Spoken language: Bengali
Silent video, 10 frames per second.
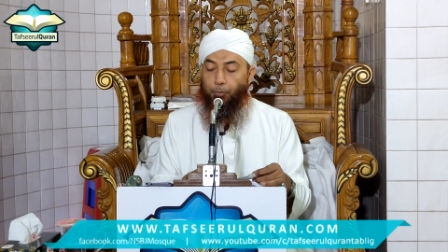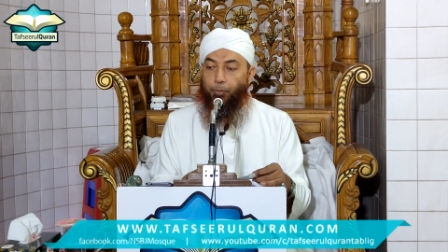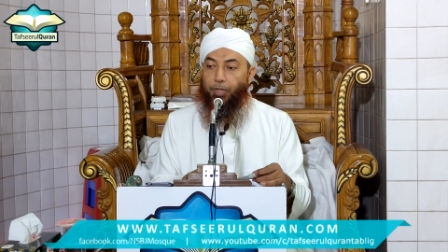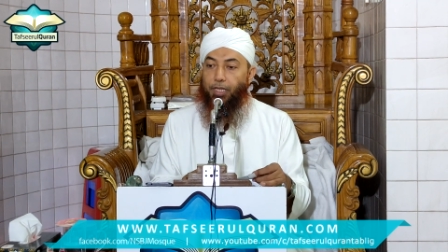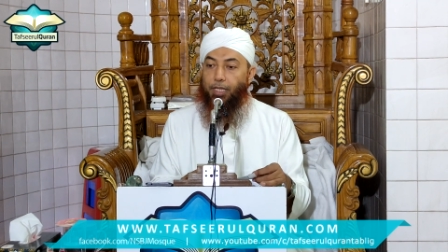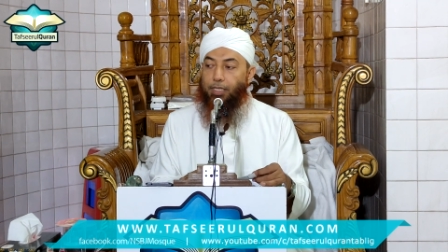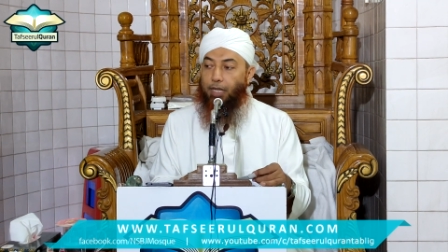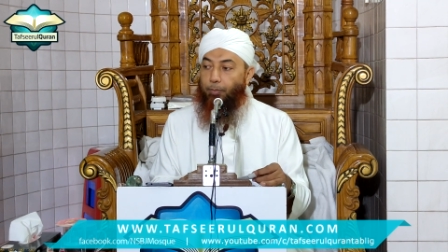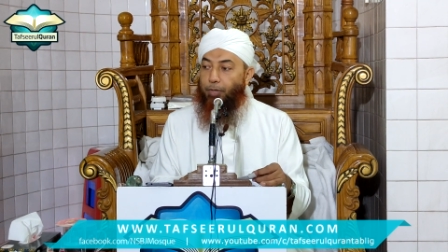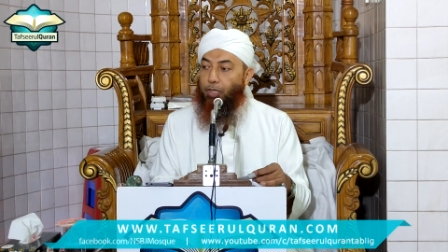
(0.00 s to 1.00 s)
মুমিনদের
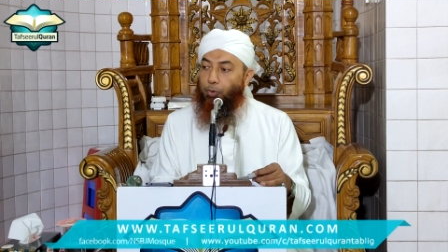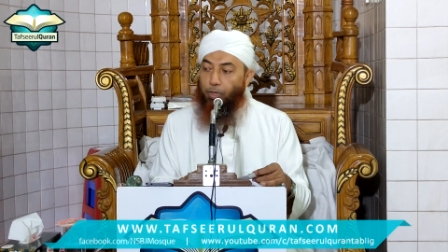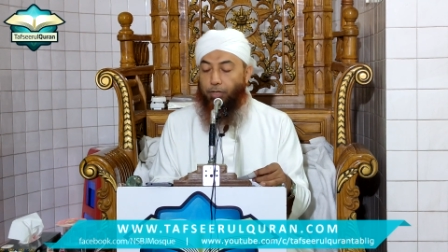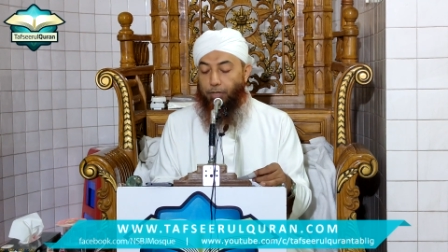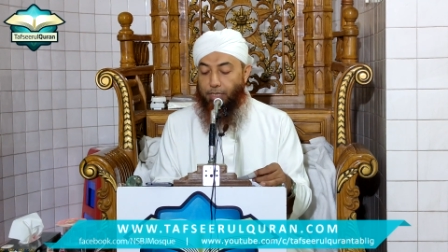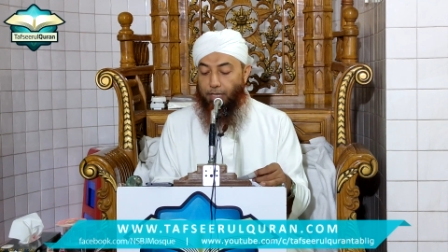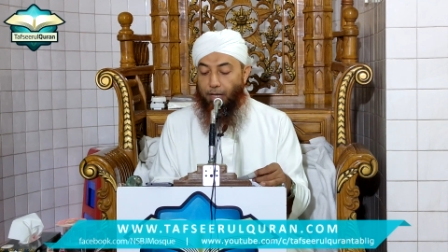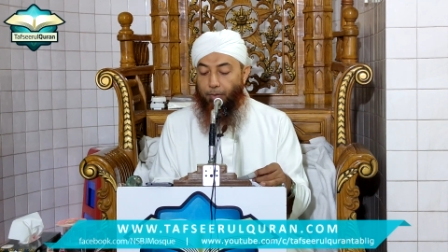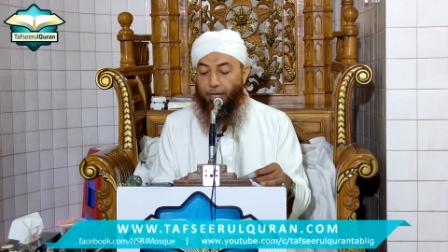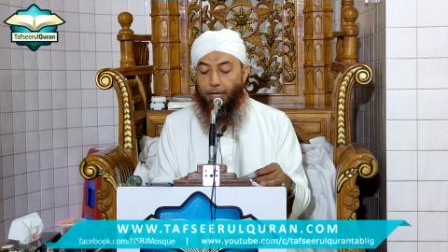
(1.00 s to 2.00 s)
সামনে তুলে ধরেছেন
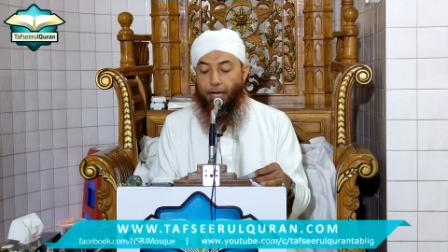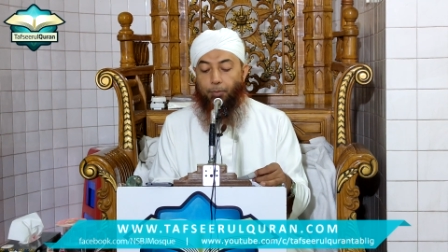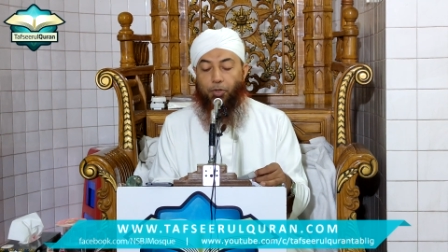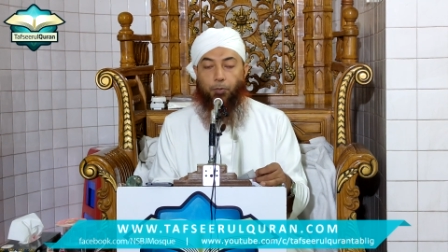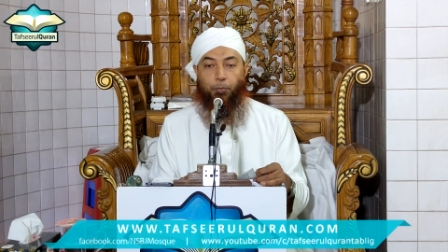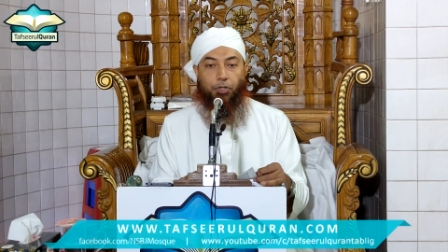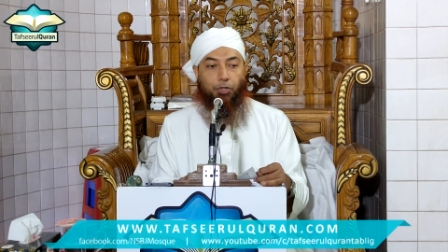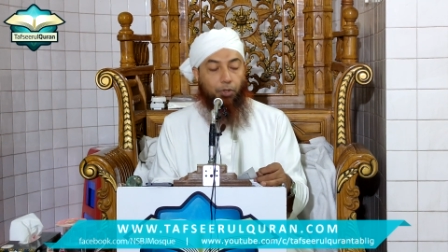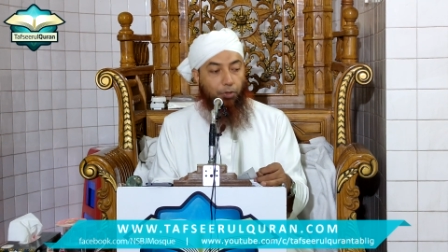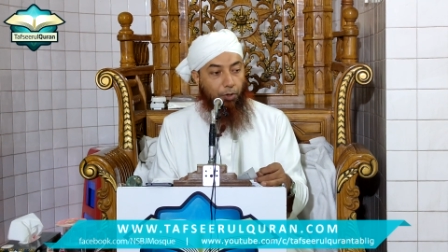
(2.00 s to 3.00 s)
এবং কেয়ামত
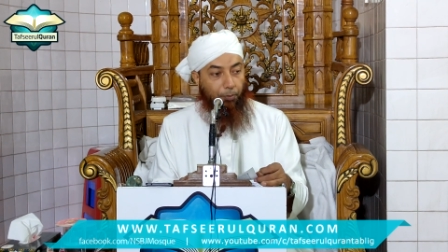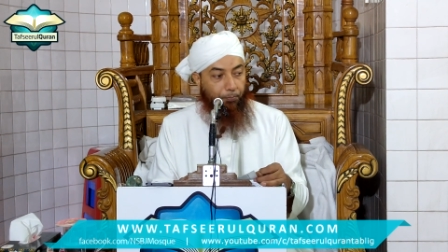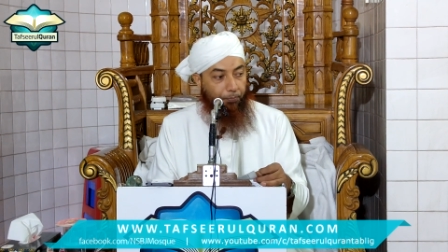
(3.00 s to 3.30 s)
পর্যন্ত